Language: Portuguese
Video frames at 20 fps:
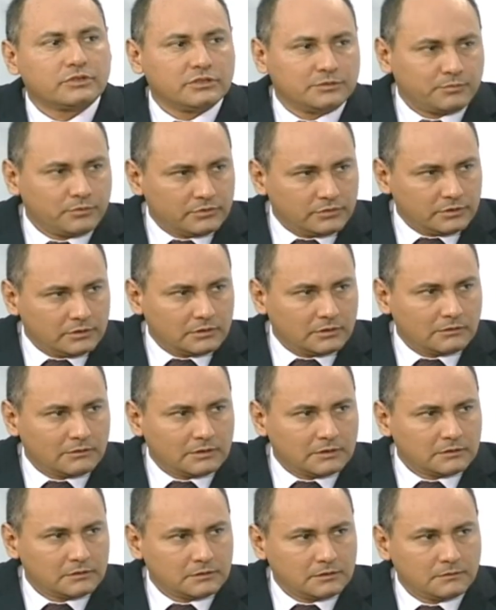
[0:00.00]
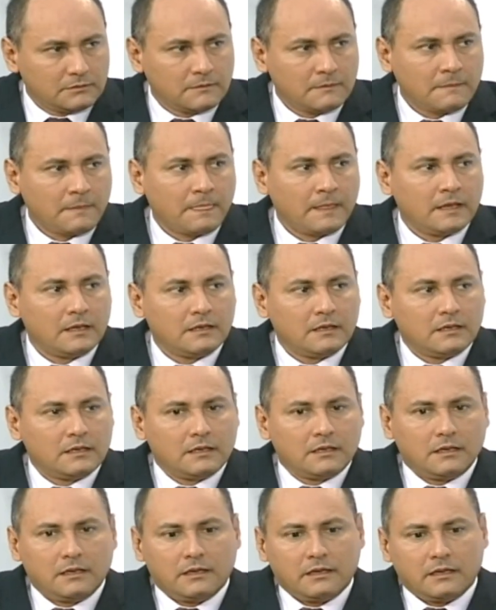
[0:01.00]
de 15% ao ano. Então,
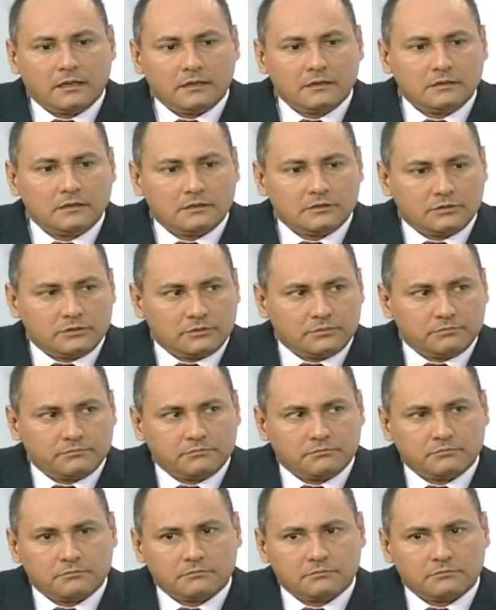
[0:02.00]
é, e as